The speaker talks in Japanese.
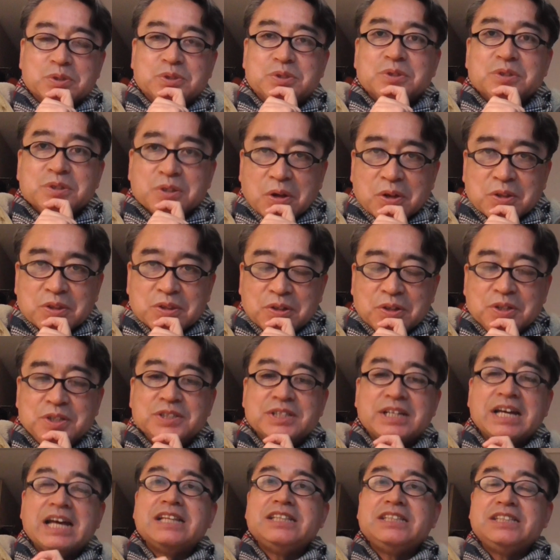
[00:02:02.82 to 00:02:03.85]
うするのとい
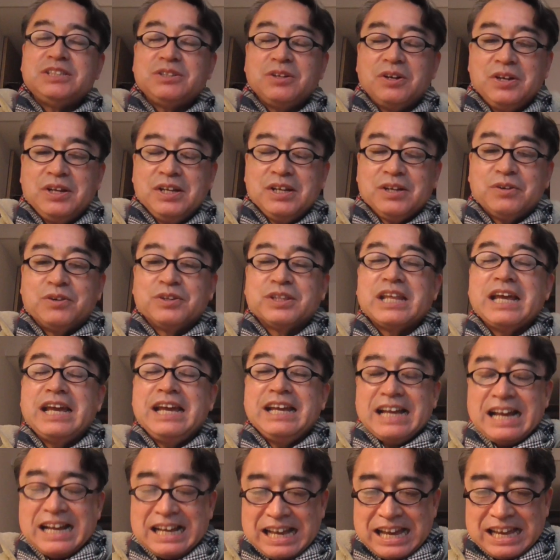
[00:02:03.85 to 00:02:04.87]
う感じの答
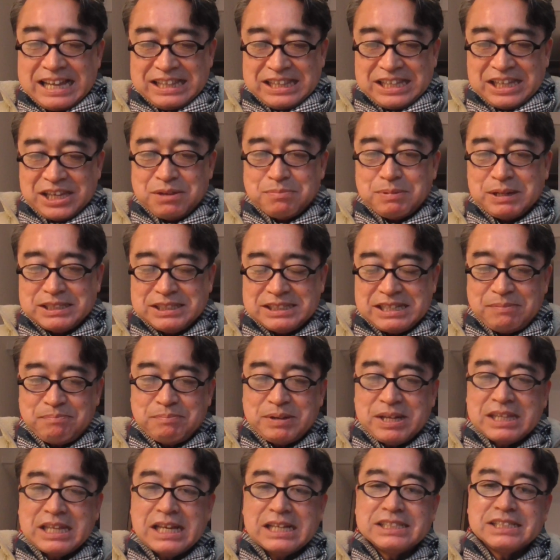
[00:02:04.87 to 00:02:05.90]
えが返ってきました、
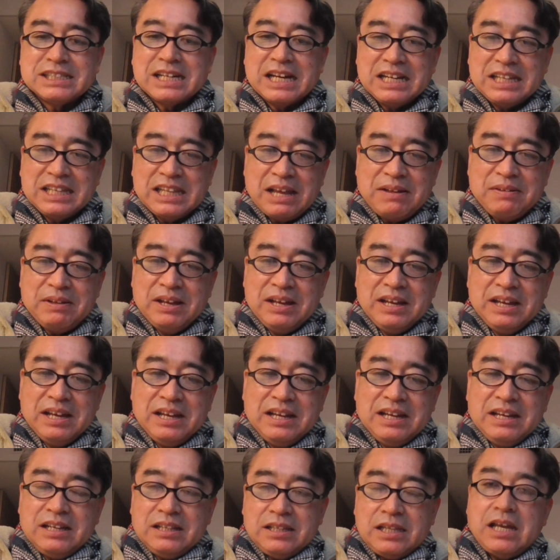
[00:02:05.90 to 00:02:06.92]
まあ、確かにね。
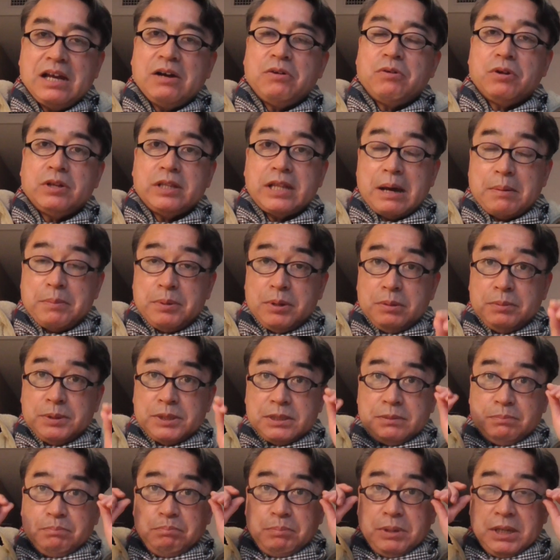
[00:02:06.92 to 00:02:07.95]
でこの
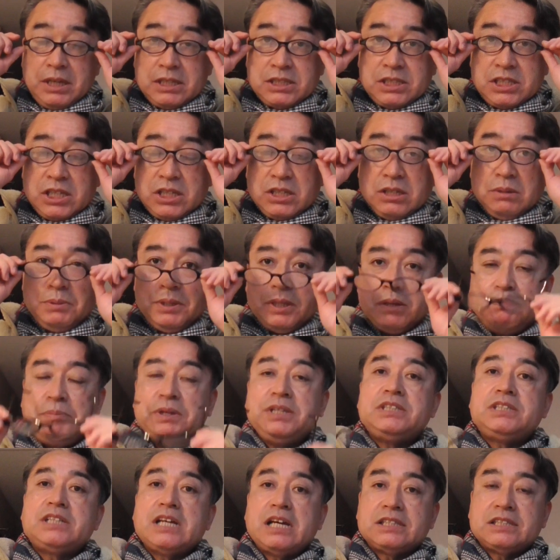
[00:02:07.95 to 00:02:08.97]
WBC 組の
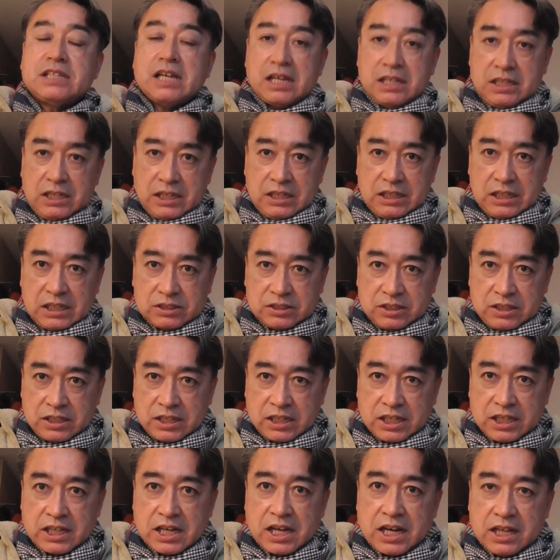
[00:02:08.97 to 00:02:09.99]
ピッチャー3人につい
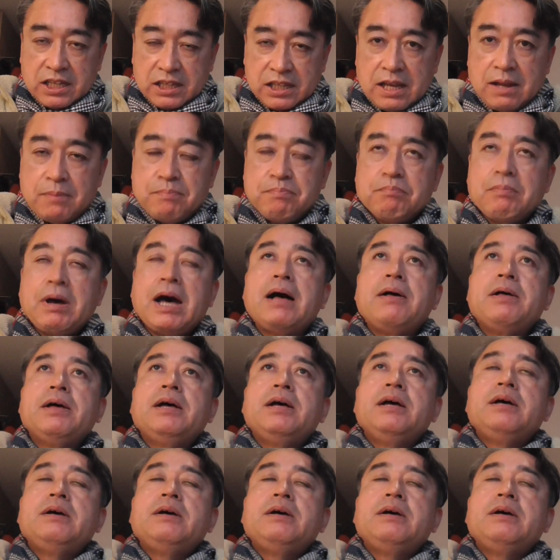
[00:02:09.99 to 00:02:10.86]
て聞かれて、まあ、